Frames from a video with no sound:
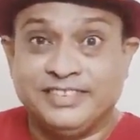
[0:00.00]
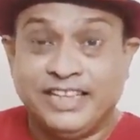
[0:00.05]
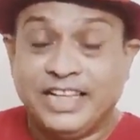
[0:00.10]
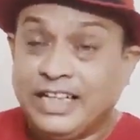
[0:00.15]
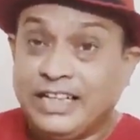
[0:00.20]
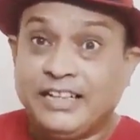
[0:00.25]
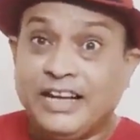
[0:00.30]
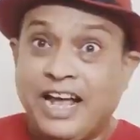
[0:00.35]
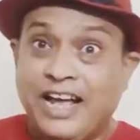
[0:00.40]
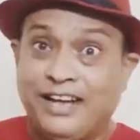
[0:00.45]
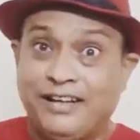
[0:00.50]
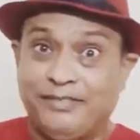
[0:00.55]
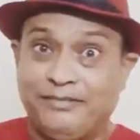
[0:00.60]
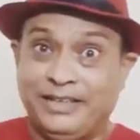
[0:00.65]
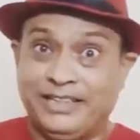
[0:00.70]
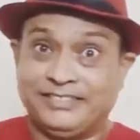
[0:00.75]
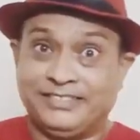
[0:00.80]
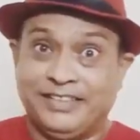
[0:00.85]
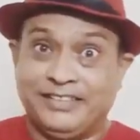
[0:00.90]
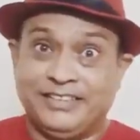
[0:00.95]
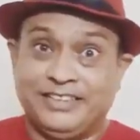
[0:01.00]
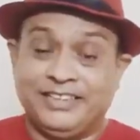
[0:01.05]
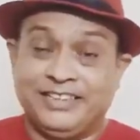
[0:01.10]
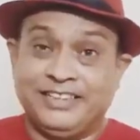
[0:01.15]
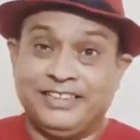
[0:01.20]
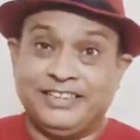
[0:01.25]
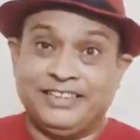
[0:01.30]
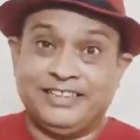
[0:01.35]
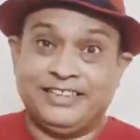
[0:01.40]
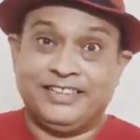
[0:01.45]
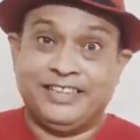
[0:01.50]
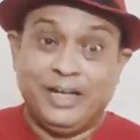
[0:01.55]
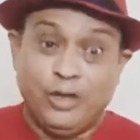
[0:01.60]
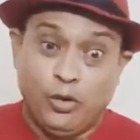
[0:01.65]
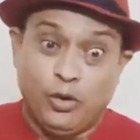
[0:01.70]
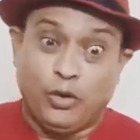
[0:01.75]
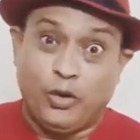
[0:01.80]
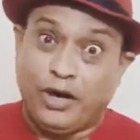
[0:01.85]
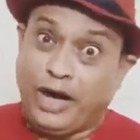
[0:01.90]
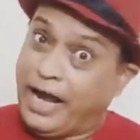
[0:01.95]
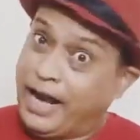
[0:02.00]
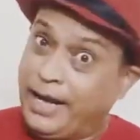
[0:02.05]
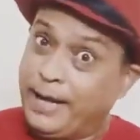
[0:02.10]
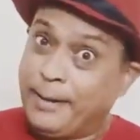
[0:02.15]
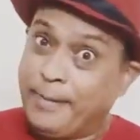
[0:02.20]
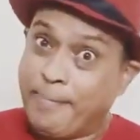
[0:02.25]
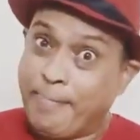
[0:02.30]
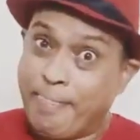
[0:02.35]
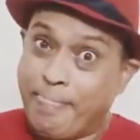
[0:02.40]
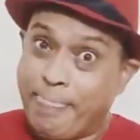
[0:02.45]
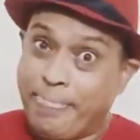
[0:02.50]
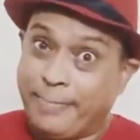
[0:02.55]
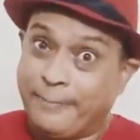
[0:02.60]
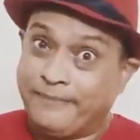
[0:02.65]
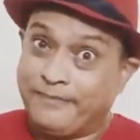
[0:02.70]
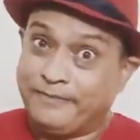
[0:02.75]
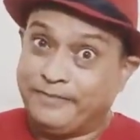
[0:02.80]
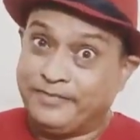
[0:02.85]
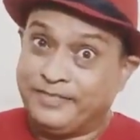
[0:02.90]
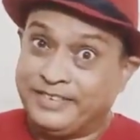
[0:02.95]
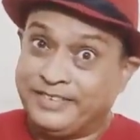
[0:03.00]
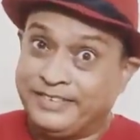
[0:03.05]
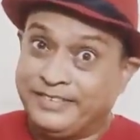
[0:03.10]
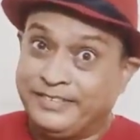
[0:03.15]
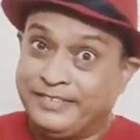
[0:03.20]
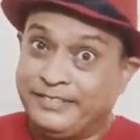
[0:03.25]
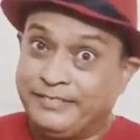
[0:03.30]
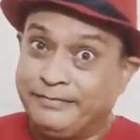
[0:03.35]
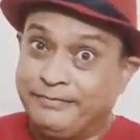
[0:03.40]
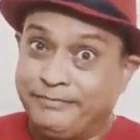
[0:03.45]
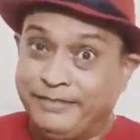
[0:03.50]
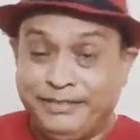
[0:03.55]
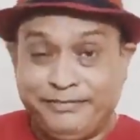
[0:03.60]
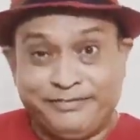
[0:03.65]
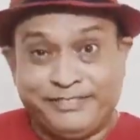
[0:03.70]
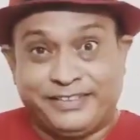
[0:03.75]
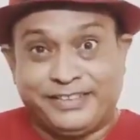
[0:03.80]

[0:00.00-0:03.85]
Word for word: लेकिन ना भाई साहब इन लोगों का है भाई